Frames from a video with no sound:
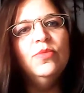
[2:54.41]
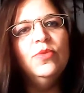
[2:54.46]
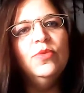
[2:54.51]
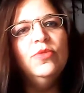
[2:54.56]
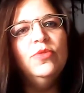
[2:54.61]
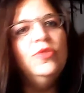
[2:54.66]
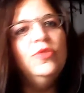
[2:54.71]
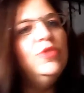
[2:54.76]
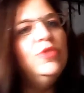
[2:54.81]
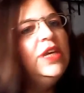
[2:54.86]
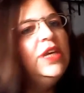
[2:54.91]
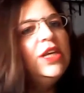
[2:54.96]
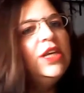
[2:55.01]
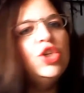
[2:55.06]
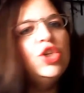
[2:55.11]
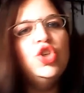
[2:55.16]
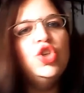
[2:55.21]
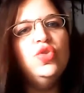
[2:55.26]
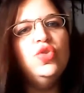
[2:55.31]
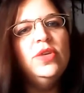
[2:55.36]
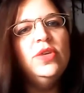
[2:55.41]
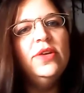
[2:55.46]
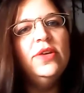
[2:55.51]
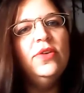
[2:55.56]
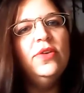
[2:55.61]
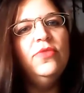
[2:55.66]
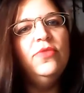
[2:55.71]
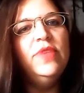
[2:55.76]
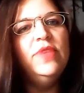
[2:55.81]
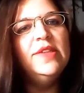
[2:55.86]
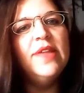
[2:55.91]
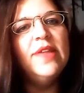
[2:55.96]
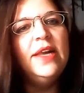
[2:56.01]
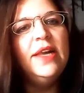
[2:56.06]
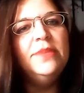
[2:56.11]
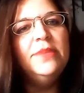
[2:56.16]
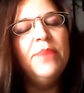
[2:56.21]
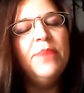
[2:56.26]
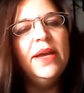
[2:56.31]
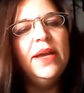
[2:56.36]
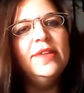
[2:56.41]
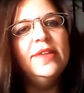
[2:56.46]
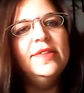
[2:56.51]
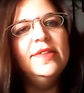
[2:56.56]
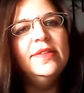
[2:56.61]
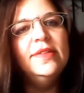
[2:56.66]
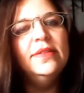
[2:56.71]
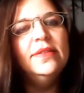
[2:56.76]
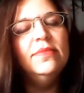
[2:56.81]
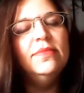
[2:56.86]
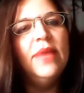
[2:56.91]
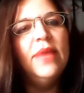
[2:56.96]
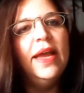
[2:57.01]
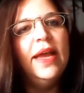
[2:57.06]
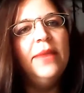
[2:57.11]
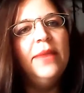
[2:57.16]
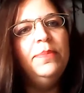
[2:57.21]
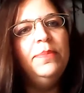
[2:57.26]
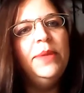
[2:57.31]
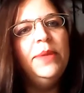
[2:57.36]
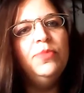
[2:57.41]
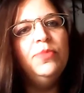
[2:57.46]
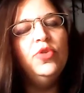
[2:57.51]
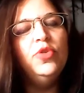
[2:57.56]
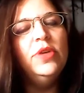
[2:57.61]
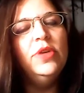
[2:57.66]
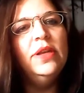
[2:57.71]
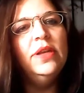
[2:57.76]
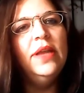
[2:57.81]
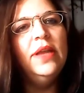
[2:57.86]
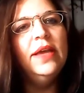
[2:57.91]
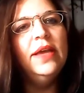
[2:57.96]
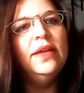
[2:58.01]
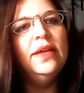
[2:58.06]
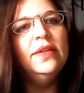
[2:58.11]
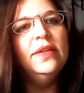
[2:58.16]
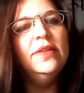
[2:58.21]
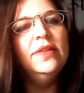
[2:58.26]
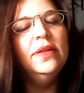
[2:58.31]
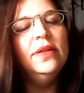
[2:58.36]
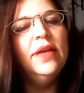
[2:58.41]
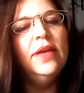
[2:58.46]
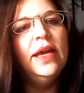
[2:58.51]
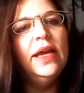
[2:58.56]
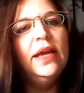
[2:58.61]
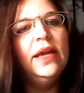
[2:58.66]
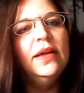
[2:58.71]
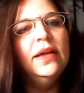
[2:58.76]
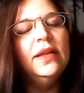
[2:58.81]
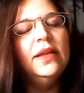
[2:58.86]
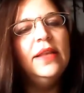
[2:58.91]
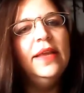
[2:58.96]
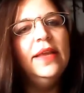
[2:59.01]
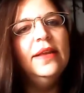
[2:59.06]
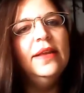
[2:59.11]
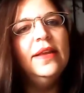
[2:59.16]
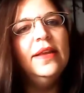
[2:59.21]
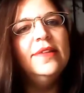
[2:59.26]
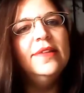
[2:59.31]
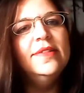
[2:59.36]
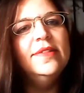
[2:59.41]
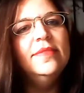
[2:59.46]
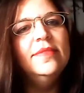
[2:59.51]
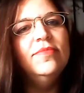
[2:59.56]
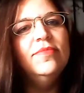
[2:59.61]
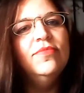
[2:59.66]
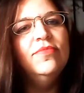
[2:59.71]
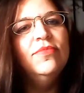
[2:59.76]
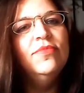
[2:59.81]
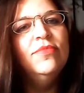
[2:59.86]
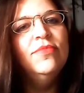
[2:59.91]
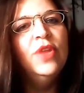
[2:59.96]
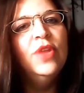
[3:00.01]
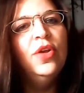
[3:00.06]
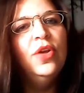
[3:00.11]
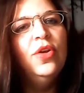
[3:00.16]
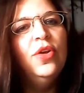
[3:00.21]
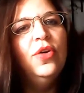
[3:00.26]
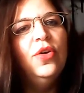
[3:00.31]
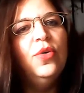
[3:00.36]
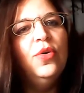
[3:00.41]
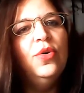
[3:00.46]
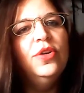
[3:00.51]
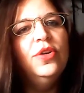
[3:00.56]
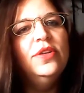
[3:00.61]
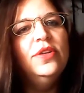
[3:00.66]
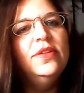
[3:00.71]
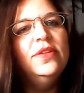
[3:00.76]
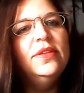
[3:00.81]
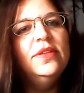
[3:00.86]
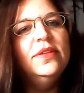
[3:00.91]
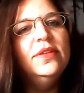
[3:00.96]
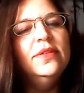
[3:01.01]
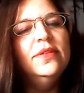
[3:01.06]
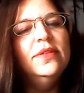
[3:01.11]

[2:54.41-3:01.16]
und so jede Stunde, wie es halt passt, einen Piepton äh, äh, klingen lassen und